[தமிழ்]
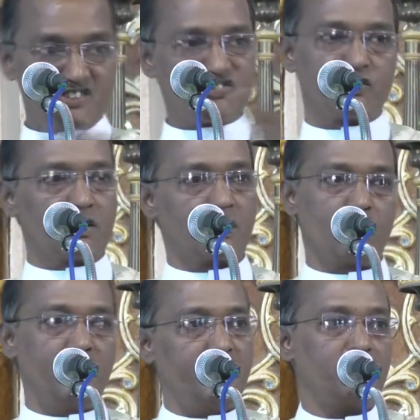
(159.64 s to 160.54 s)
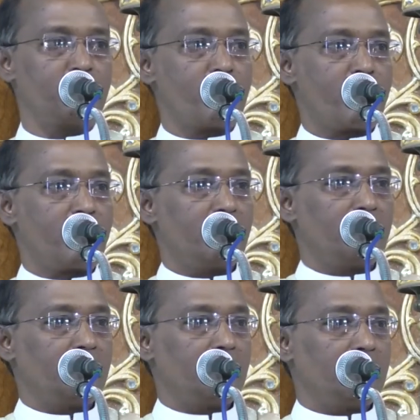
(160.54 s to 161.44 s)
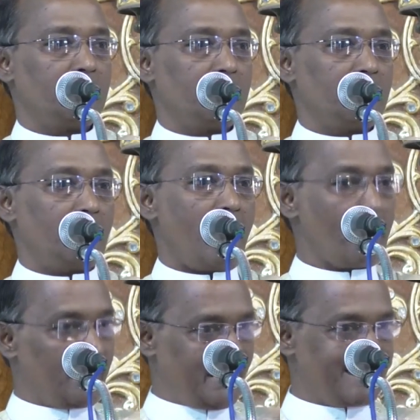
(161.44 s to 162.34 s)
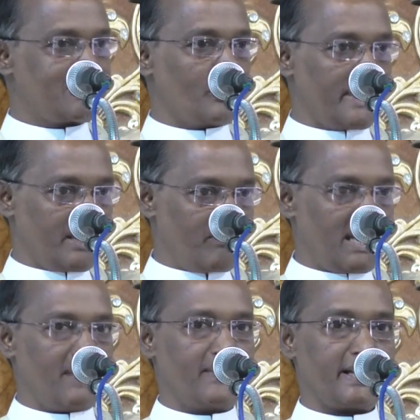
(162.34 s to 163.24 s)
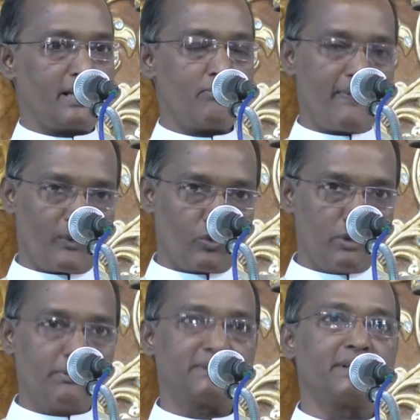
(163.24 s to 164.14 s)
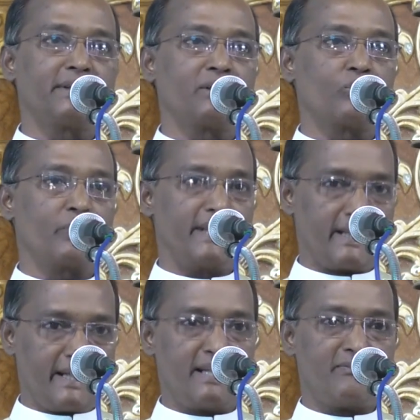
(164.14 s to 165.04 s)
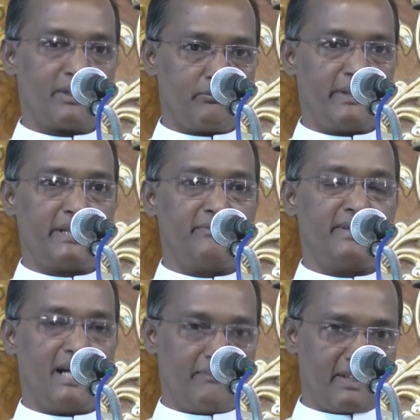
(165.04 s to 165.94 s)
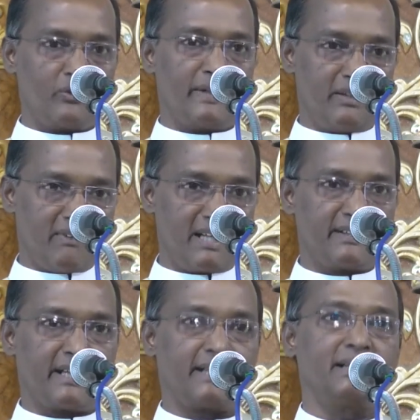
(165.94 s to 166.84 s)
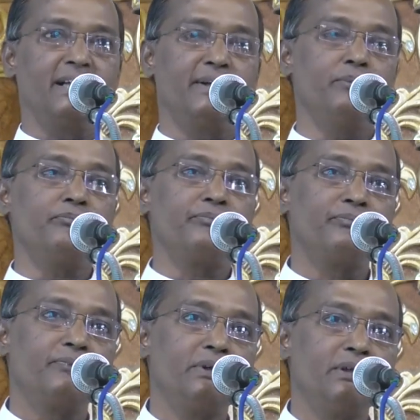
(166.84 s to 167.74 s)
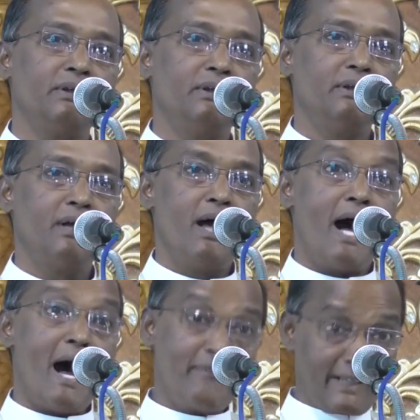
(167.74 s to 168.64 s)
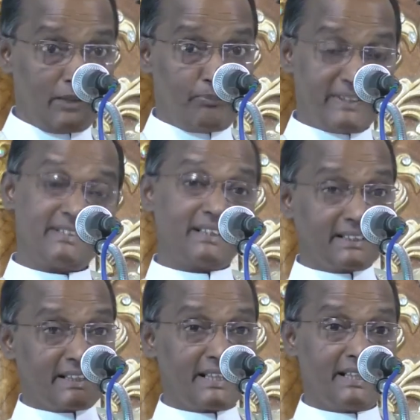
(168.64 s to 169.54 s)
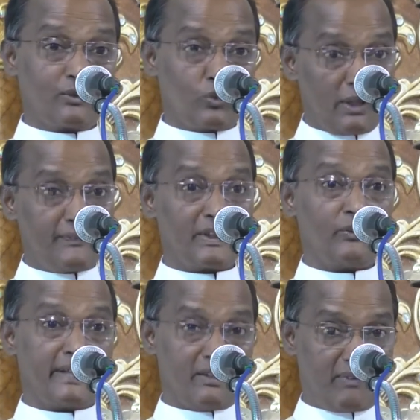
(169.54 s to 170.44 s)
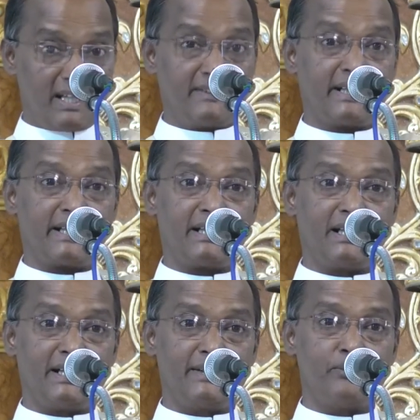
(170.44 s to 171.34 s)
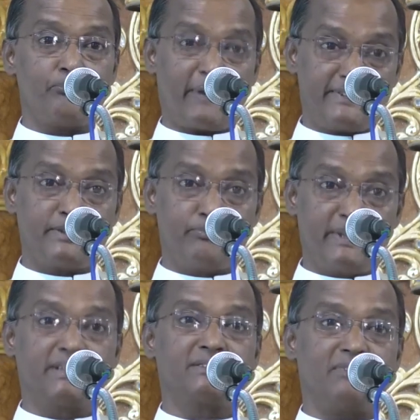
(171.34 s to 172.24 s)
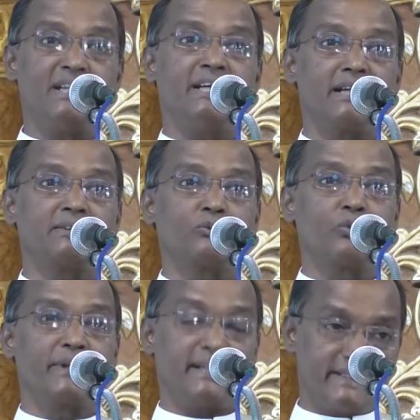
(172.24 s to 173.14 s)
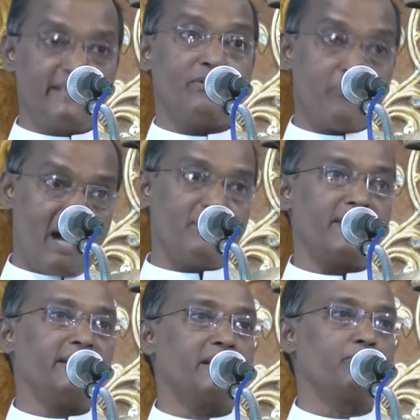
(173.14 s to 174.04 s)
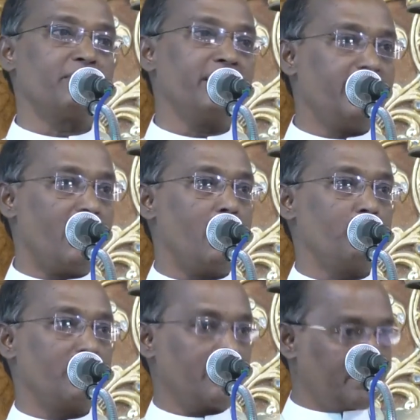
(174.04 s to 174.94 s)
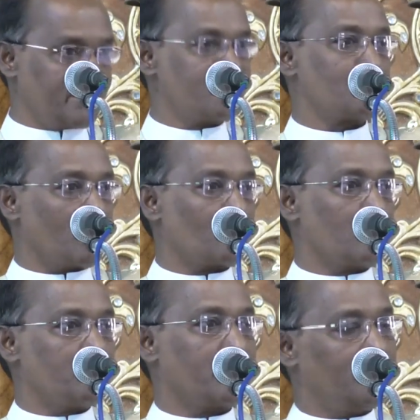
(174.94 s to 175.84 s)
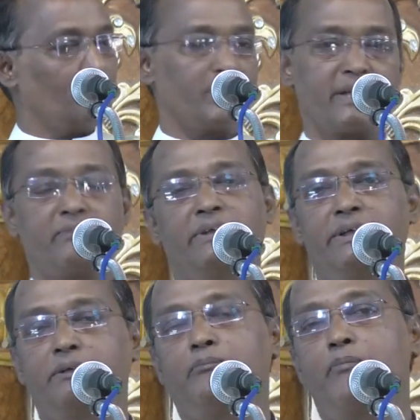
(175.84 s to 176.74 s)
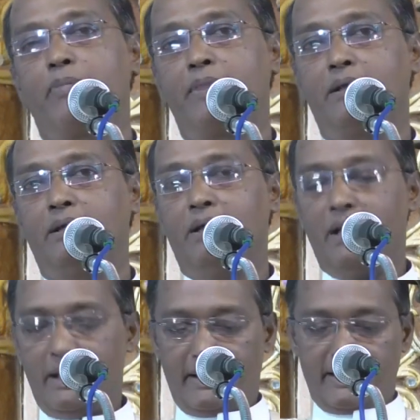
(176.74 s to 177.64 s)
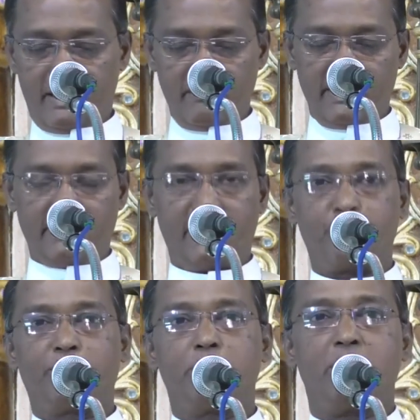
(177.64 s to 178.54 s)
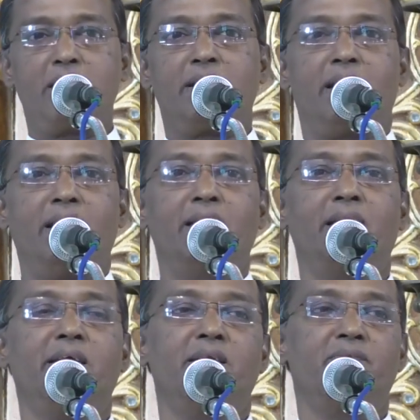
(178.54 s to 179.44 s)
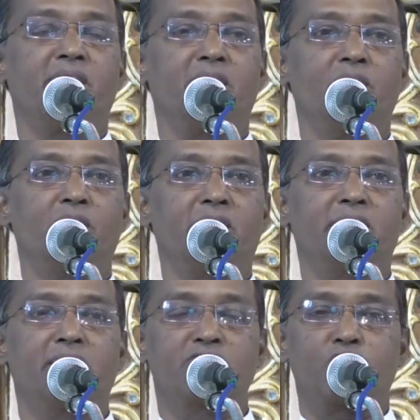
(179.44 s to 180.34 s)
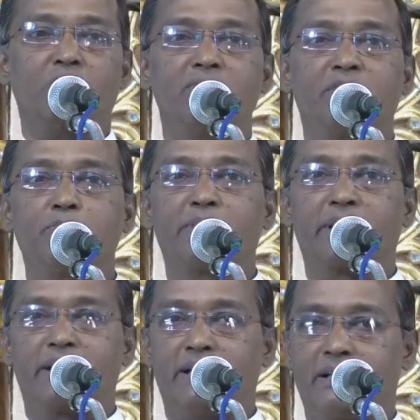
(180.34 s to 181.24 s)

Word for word: இயேசு இருக்க வேண்டும் அந்த இயேசுனுடைய வலதுகரம் அந்த குடும்பத்தில் இருக்கக்கூடிய கணவன் மனைவி அவர்களுடைய வலதுகரங்களையும் அவர்கள் பெற்றெடுக்கிற குழந்தைகளுடைய வலதுகரங்களையும் பற்றி பிடித்து வழிநடத்தக்கூடிய தெய்வம் அவரே என்பதை நாம் கிறிஸ்துவ குடும்பங்கள் உணர வேண்டும் எனவே இந்த அற்புதமான நாளிலே இவர்களுக்கு சொல்ல விரும்புகிற